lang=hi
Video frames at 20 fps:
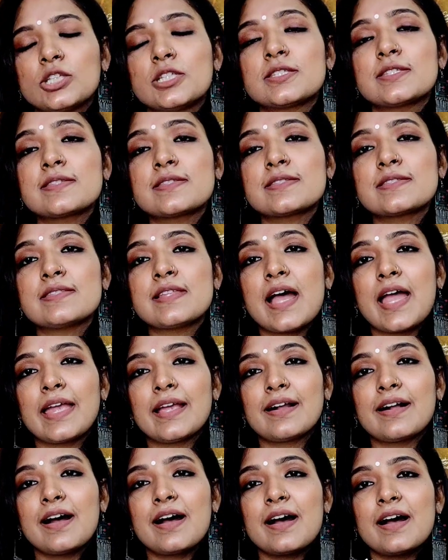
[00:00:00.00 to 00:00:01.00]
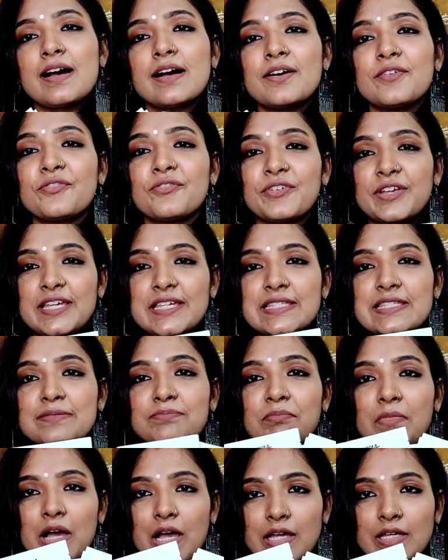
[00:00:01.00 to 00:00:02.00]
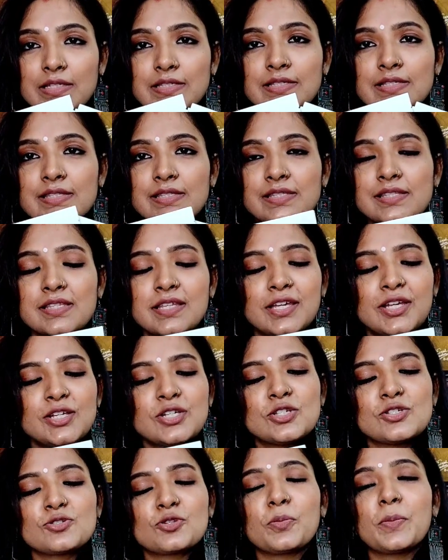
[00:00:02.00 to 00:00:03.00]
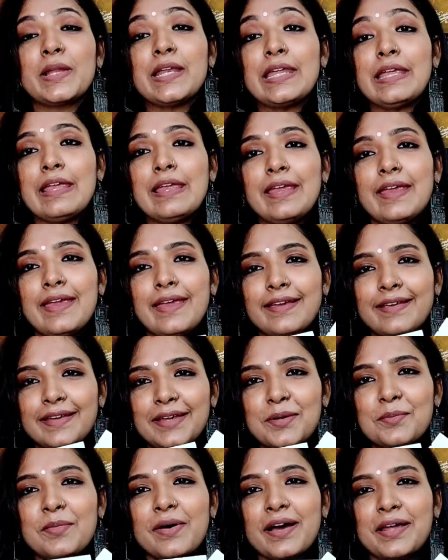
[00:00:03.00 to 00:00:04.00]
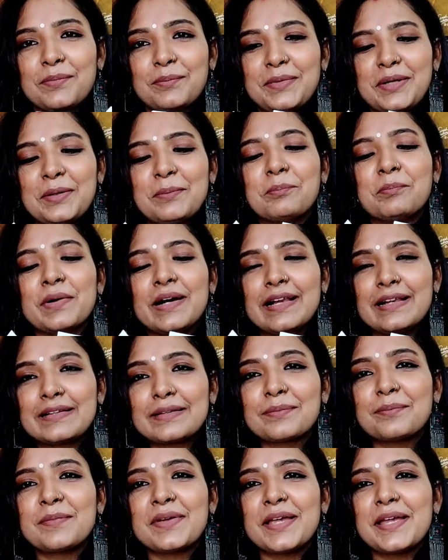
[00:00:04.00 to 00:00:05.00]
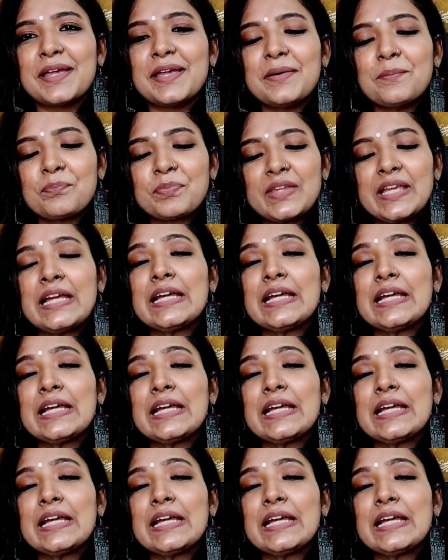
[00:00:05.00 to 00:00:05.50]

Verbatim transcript: दिस इज नायका फेस मास्क तो मैंने एक ही बार में बल्क में